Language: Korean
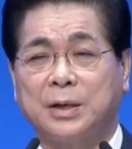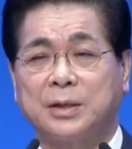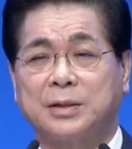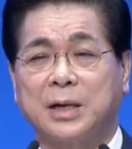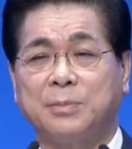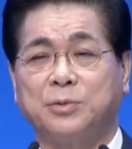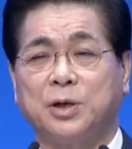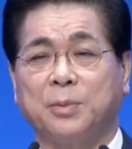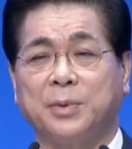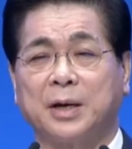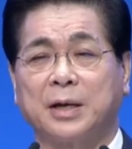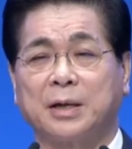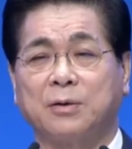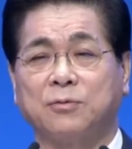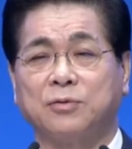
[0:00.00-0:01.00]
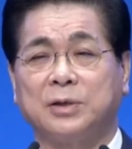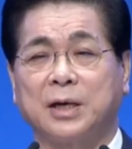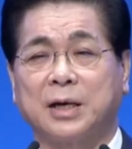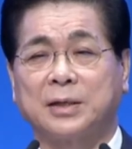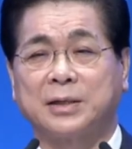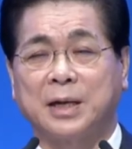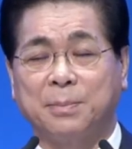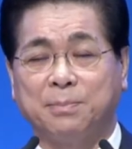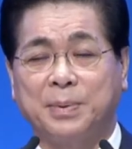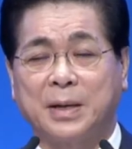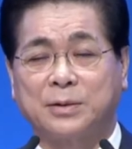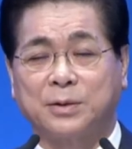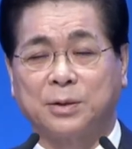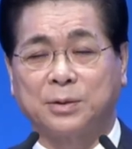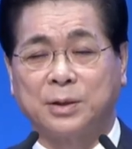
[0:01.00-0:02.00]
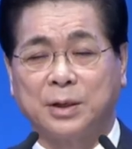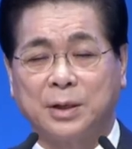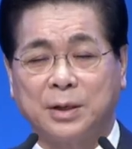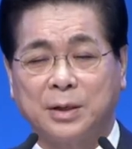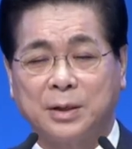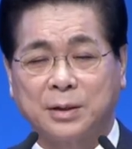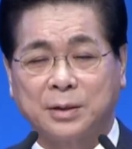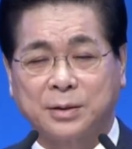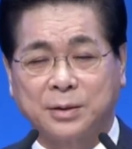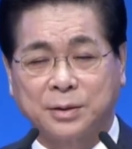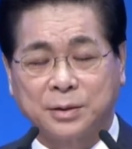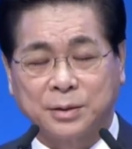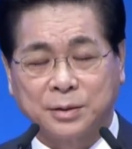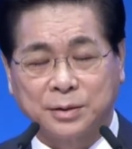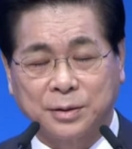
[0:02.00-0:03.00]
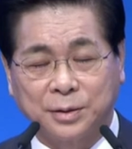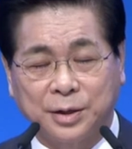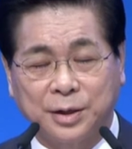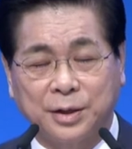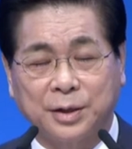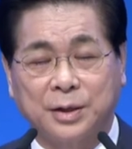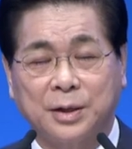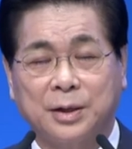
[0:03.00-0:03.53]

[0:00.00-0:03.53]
3천명이나 되는 군사가 참패해서 그들이